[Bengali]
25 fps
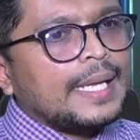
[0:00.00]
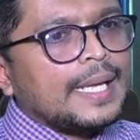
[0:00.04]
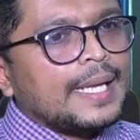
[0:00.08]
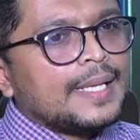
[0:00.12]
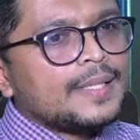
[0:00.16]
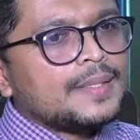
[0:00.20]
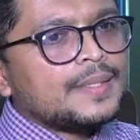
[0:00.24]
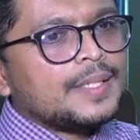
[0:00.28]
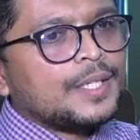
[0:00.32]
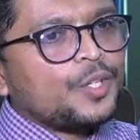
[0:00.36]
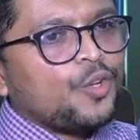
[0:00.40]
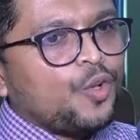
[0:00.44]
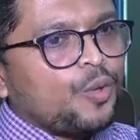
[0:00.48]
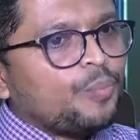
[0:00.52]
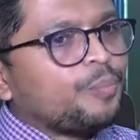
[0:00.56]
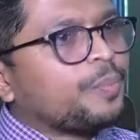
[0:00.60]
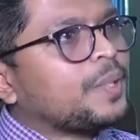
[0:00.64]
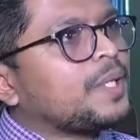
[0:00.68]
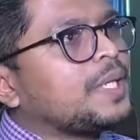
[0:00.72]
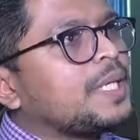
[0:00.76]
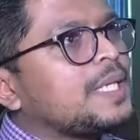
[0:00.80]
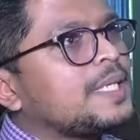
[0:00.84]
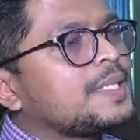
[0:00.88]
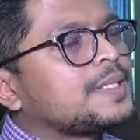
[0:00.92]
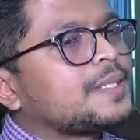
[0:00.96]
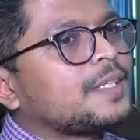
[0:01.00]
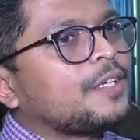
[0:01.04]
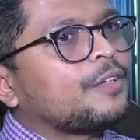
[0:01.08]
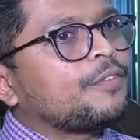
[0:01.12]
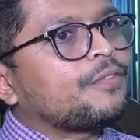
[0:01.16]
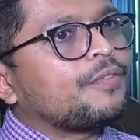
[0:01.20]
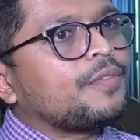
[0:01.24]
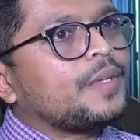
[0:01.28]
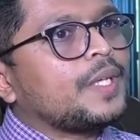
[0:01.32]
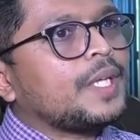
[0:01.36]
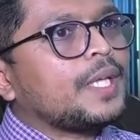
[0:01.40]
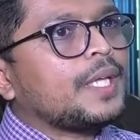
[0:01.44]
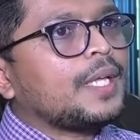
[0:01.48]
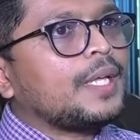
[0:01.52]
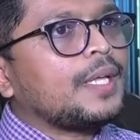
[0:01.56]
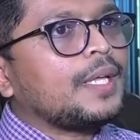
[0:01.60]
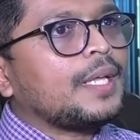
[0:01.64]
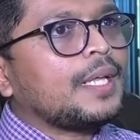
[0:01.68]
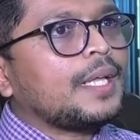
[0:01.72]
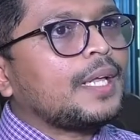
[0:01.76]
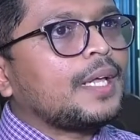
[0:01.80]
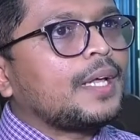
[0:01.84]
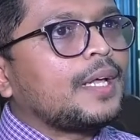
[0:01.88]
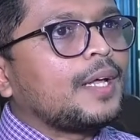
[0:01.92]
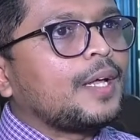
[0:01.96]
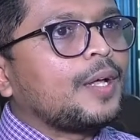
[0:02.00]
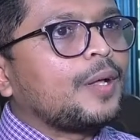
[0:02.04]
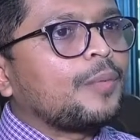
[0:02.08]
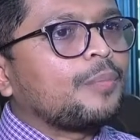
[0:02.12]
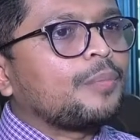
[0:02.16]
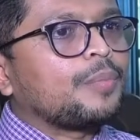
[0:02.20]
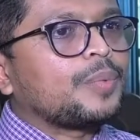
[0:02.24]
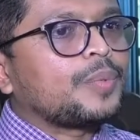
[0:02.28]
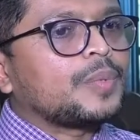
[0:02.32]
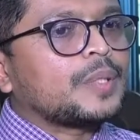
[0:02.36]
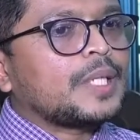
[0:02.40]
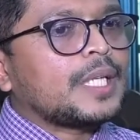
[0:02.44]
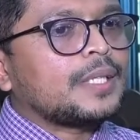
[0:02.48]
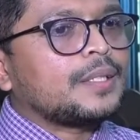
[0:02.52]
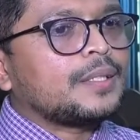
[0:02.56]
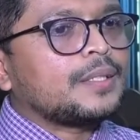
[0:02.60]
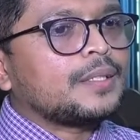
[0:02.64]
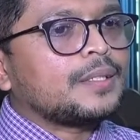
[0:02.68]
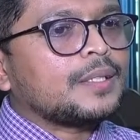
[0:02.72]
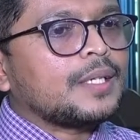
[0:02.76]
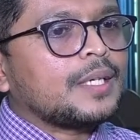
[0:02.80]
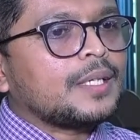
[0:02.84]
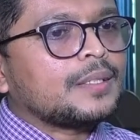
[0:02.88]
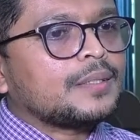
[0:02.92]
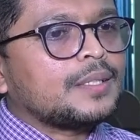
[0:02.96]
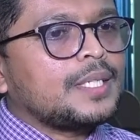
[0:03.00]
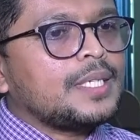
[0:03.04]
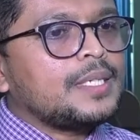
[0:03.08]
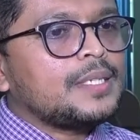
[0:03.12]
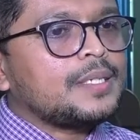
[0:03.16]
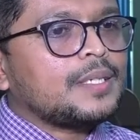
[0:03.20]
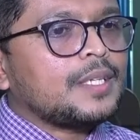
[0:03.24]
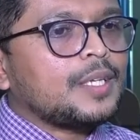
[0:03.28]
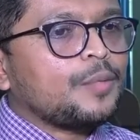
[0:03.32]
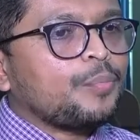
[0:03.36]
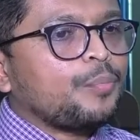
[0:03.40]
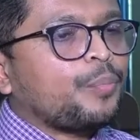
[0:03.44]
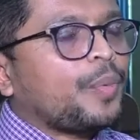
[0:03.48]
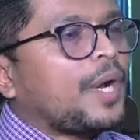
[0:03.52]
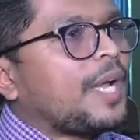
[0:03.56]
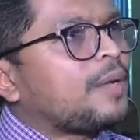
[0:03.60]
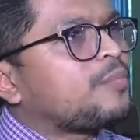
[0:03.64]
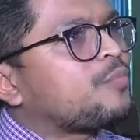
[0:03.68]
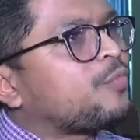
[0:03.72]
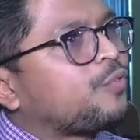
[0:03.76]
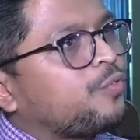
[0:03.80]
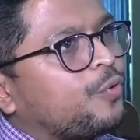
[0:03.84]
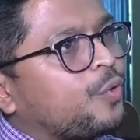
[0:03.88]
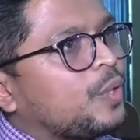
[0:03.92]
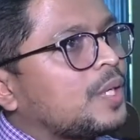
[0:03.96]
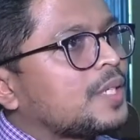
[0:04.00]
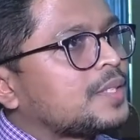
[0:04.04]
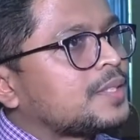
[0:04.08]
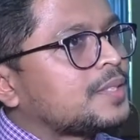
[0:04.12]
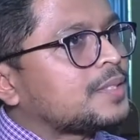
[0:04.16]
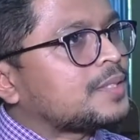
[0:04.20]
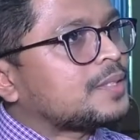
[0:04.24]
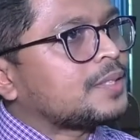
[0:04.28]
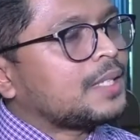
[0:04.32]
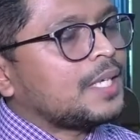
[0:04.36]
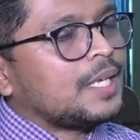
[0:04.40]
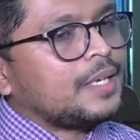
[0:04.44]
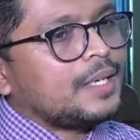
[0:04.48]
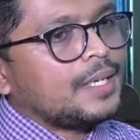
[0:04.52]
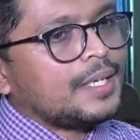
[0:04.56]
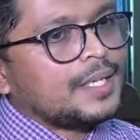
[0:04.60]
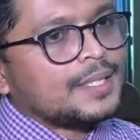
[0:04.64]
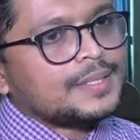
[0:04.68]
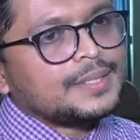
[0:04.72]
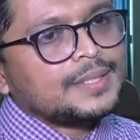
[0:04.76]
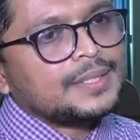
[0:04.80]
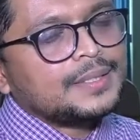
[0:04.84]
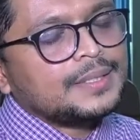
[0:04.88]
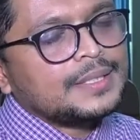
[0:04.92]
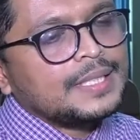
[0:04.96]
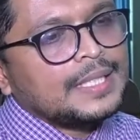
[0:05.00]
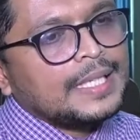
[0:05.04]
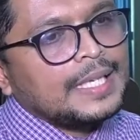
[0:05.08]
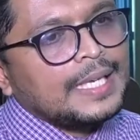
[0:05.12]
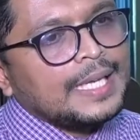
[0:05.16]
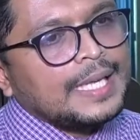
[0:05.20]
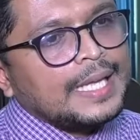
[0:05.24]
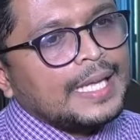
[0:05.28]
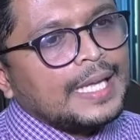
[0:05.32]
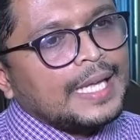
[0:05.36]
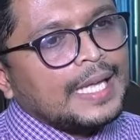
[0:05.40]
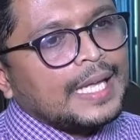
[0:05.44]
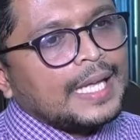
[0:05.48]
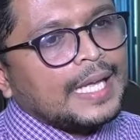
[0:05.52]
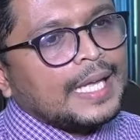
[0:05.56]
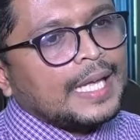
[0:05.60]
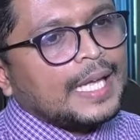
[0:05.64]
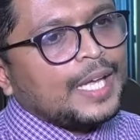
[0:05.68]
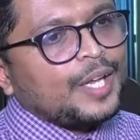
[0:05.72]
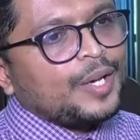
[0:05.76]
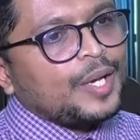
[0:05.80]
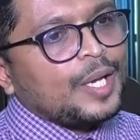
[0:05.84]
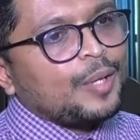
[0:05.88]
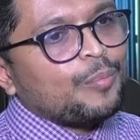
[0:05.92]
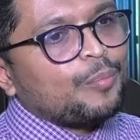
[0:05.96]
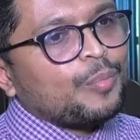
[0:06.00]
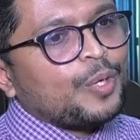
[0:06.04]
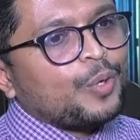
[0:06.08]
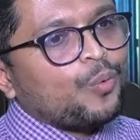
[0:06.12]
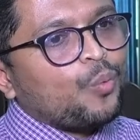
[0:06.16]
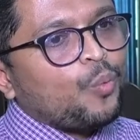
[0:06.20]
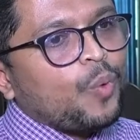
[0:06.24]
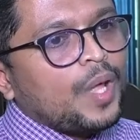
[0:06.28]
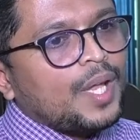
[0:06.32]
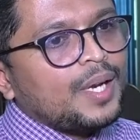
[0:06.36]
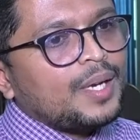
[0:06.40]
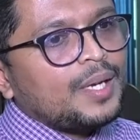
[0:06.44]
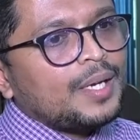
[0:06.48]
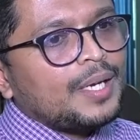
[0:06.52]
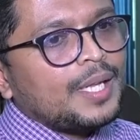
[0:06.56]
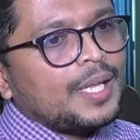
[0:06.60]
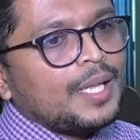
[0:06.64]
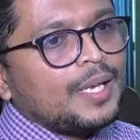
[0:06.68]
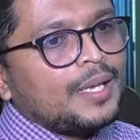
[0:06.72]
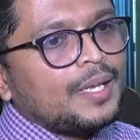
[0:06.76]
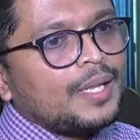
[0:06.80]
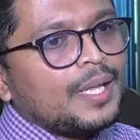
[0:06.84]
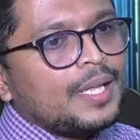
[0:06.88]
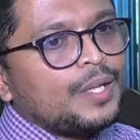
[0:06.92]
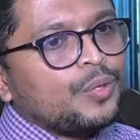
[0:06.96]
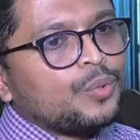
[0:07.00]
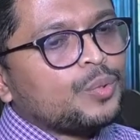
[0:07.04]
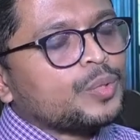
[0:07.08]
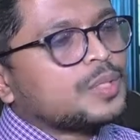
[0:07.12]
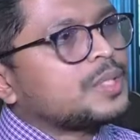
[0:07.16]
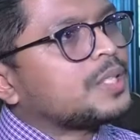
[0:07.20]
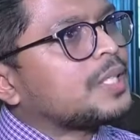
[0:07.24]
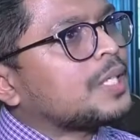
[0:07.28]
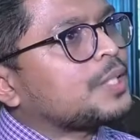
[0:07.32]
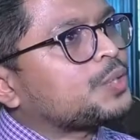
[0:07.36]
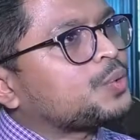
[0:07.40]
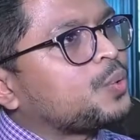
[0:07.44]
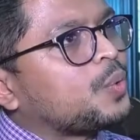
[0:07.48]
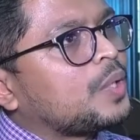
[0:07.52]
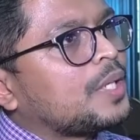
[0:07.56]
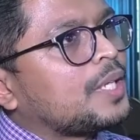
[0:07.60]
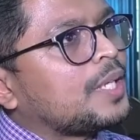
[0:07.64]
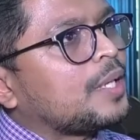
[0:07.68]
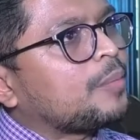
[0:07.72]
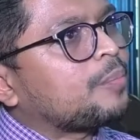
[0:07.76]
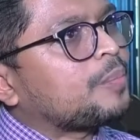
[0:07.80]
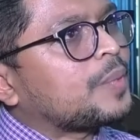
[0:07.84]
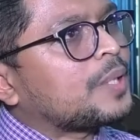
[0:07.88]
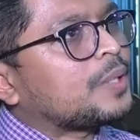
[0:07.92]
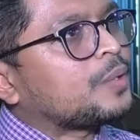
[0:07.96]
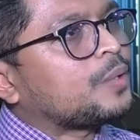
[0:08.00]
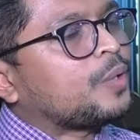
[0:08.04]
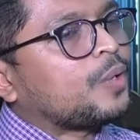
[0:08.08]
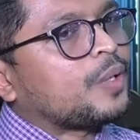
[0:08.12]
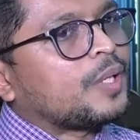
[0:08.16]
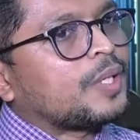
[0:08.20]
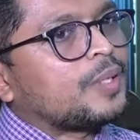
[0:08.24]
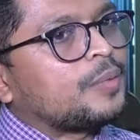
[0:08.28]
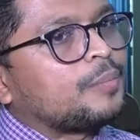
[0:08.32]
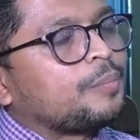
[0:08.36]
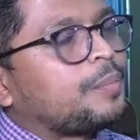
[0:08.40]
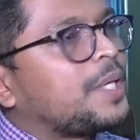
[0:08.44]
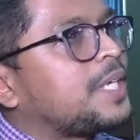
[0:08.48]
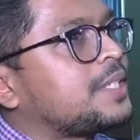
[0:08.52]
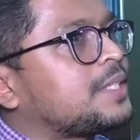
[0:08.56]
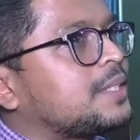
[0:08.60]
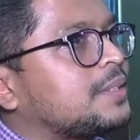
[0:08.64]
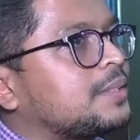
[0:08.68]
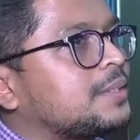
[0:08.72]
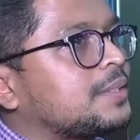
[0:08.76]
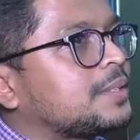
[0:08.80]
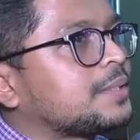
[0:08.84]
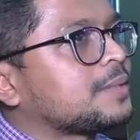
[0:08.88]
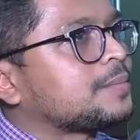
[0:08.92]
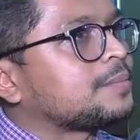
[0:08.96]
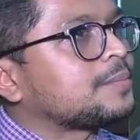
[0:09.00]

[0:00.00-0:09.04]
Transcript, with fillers: অ্যাজ এ কোম্পানি সার্ভিয়ে তাদের তিনটা প্রাইম ফোকাস এরিয়া আছে নাম্বার ওয়ান এরিয়াই হচ্ছে আসলে আপনার ধরেন পেশেন্ট